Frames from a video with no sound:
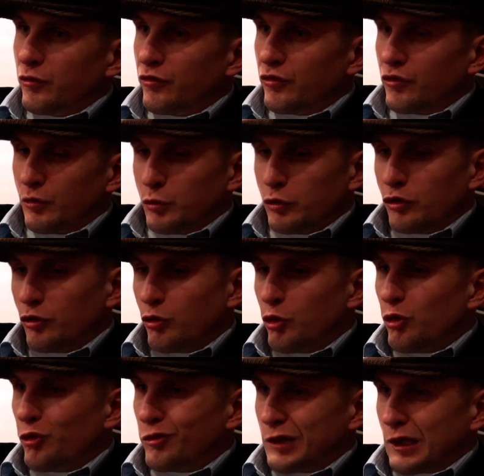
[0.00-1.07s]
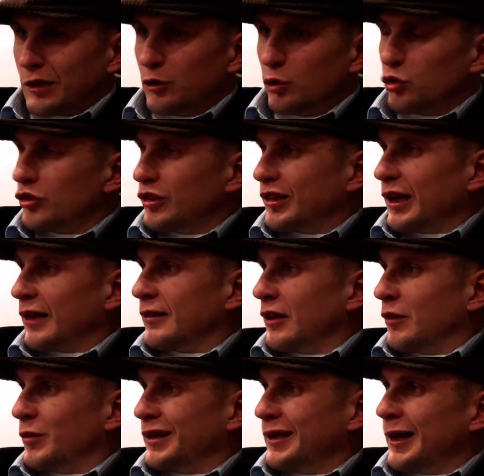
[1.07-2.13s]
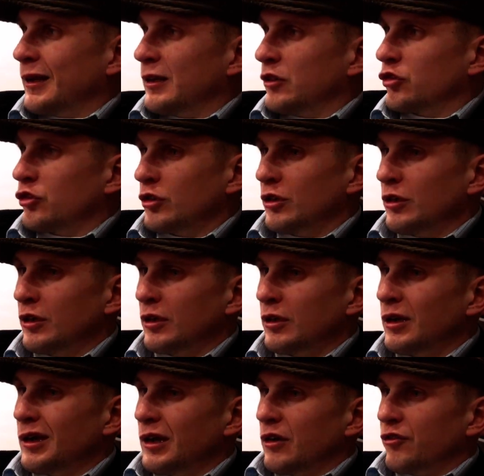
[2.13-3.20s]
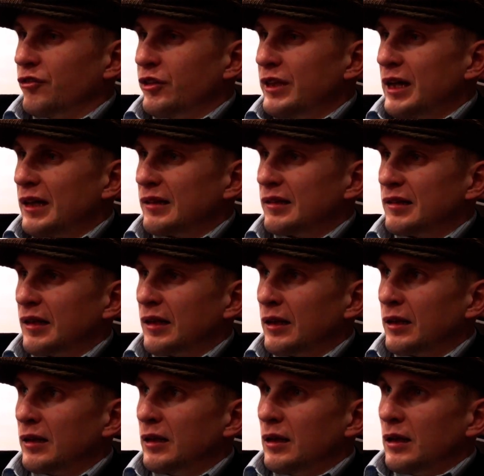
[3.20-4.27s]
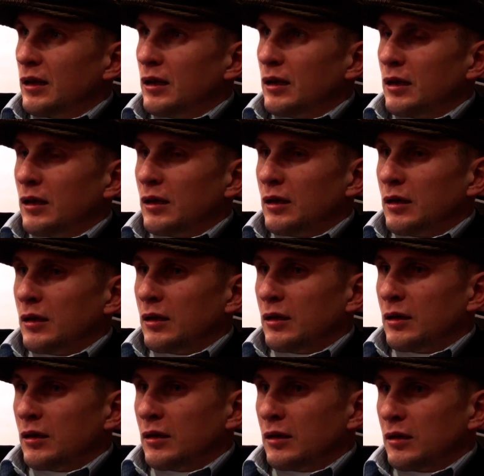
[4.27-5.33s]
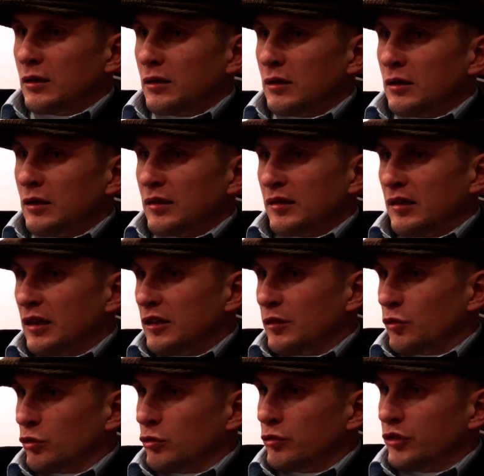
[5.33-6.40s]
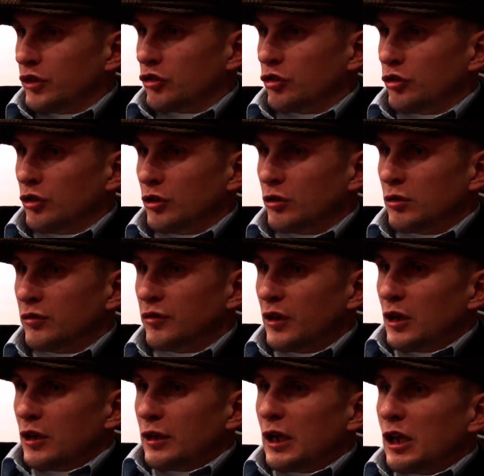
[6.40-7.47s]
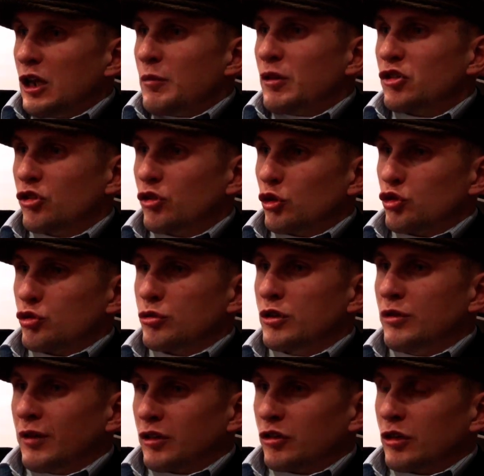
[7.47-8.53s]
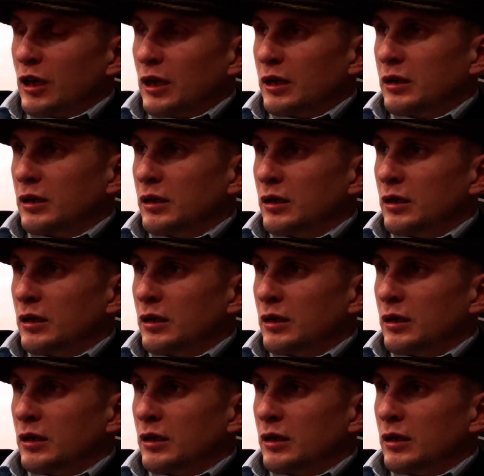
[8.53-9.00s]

wzbudził taki duży skandal medialny, czyli finanse, e, jest jednym z głównych czynników, no ale nie ma się co oszukiwać, tak?